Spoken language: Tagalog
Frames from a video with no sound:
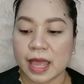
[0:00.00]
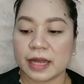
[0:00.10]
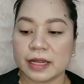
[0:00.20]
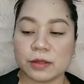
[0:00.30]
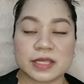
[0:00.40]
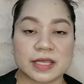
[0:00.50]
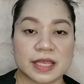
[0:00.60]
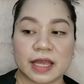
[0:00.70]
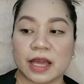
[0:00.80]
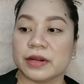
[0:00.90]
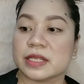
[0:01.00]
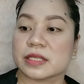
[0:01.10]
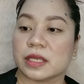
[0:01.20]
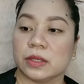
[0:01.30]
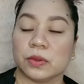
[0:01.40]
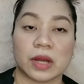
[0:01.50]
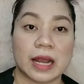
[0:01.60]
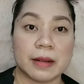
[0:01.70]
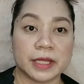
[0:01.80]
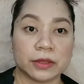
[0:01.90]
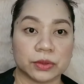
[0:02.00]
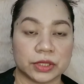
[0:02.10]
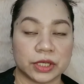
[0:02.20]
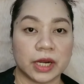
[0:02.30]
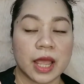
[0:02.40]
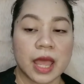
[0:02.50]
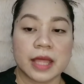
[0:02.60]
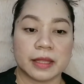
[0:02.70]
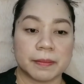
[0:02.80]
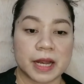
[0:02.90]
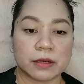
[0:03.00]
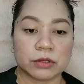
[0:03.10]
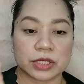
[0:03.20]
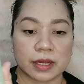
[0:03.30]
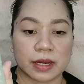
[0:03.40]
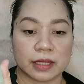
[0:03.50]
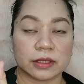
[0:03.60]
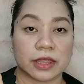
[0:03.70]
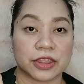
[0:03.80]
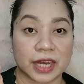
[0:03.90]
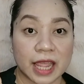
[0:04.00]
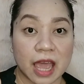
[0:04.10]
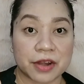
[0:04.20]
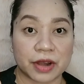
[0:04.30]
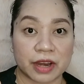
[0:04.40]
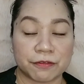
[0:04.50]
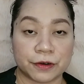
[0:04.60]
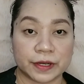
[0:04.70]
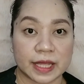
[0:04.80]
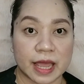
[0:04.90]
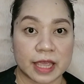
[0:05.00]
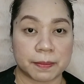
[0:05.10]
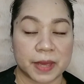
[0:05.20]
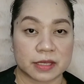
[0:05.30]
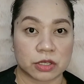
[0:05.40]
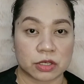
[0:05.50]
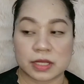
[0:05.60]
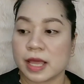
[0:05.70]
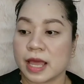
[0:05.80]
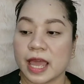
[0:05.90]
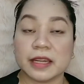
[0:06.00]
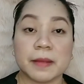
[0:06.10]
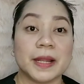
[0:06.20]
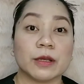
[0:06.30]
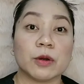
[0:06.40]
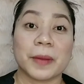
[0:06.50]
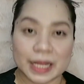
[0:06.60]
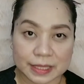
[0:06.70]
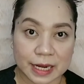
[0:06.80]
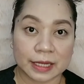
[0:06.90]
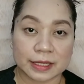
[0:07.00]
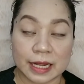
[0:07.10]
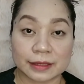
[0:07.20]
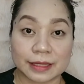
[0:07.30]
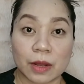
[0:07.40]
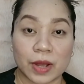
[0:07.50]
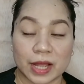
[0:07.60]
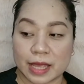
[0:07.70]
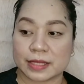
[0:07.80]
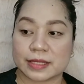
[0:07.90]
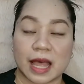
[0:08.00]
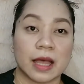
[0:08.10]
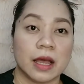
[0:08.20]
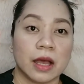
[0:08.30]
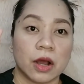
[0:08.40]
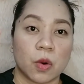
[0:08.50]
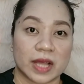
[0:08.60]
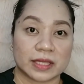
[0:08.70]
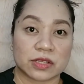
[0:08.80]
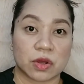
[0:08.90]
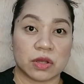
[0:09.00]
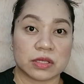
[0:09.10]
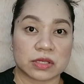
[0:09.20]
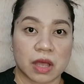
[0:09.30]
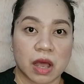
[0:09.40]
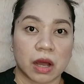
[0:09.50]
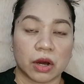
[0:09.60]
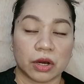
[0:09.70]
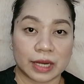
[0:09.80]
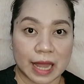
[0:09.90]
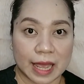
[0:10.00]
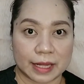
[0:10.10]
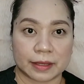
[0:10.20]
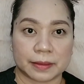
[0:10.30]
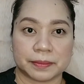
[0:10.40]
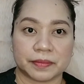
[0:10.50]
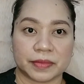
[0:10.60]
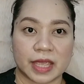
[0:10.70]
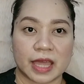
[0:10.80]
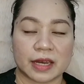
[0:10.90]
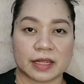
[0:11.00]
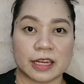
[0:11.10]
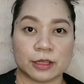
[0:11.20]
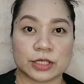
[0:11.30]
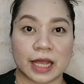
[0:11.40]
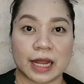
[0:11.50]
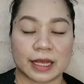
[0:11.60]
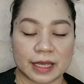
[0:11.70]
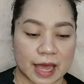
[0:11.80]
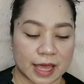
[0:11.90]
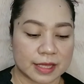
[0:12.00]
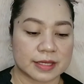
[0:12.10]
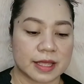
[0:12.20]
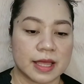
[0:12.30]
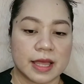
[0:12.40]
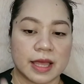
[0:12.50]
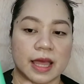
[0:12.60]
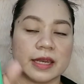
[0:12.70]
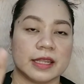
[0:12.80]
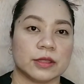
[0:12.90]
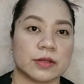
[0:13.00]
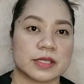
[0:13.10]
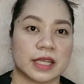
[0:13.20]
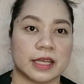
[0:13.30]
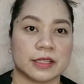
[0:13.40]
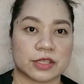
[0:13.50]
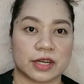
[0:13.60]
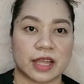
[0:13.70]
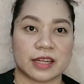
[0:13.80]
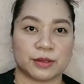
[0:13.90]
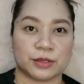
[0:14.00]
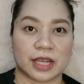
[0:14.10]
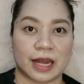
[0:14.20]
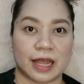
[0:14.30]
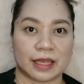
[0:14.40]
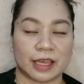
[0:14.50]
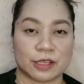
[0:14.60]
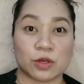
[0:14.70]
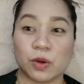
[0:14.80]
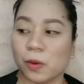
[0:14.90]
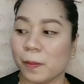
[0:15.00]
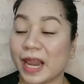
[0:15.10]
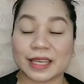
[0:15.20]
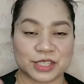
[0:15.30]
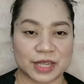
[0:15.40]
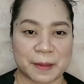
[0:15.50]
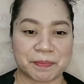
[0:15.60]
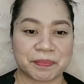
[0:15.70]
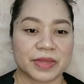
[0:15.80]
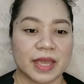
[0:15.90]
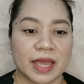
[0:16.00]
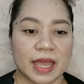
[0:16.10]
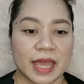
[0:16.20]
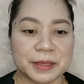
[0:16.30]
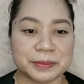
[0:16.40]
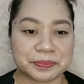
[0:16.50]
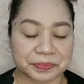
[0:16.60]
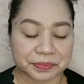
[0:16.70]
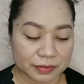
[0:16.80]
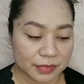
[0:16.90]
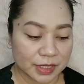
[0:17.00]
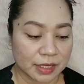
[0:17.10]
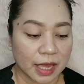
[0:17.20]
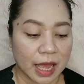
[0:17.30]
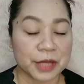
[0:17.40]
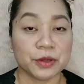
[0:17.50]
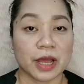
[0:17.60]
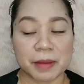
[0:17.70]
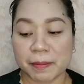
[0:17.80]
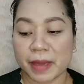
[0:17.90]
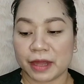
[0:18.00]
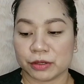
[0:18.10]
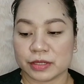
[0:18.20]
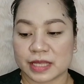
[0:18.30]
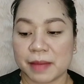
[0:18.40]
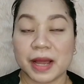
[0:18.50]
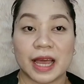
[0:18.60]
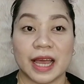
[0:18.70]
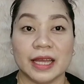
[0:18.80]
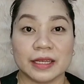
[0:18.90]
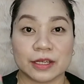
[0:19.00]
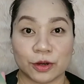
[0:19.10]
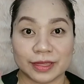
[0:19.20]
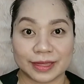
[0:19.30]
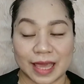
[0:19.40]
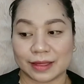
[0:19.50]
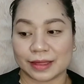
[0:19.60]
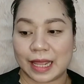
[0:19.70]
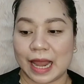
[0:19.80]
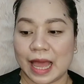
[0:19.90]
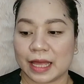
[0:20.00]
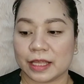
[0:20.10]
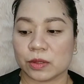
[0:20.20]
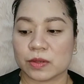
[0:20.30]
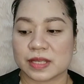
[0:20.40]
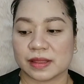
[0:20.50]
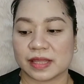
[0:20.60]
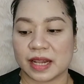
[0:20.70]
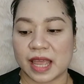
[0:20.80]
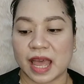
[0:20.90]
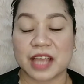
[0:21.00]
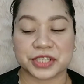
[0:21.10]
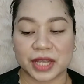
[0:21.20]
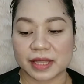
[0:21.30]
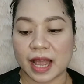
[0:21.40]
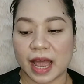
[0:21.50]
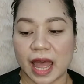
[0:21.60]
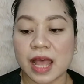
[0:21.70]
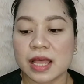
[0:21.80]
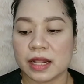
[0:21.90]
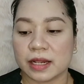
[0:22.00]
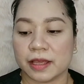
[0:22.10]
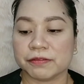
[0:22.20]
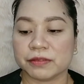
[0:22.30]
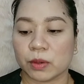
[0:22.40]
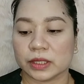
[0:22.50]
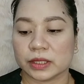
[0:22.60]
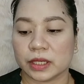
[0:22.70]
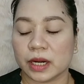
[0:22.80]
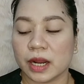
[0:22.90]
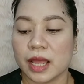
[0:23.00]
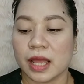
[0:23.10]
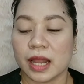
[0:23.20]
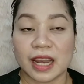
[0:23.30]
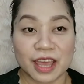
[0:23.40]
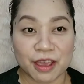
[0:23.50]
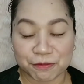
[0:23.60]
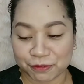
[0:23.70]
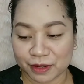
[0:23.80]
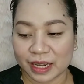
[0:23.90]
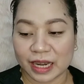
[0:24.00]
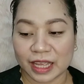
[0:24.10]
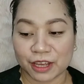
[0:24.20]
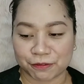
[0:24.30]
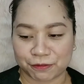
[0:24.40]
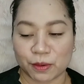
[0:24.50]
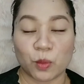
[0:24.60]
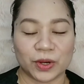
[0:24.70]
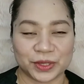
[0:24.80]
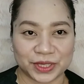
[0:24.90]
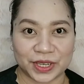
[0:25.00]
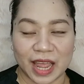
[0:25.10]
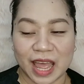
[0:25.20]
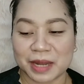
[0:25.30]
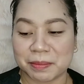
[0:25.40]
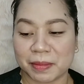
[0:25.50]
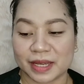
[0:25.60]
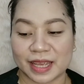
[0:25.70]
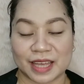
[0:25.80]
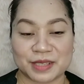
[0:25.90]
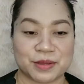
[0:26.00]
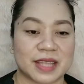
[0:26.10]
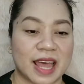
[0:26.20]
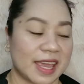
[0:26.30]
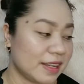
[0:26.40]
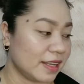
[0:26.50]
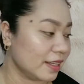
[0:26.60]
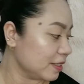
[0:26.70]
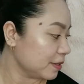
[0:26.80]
And itong si Sika Rescue Calming Toner, nabili ko siya ng 349 pesos. And nabili ko pala silang, silang dalawa guys sa Watson's online. Yan, ganito siya kalaki guys. And itong si cleanser, ganito siya kalaki. So, malaki siya. And, ano nga bang meron sa mga content nila? Itong Centella asiatica, left water, huh? left leaf water, and Madica madicasoside.